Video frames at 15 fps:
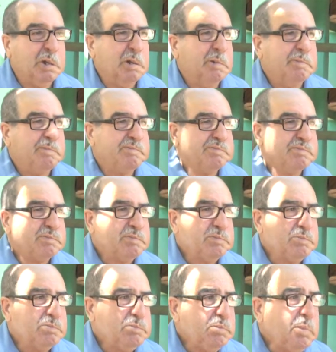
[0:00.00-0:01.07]
¿Y ese día
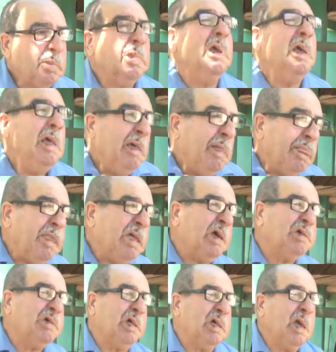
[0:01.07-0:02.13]
cómo fue? ¿Qué le dijo? Y
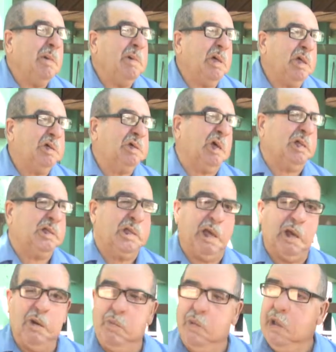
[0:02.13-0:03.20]
ese día me dice,
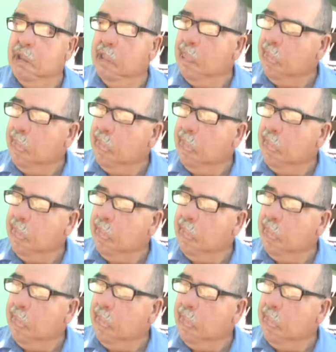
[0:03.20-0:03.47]
este, ¿cómo es?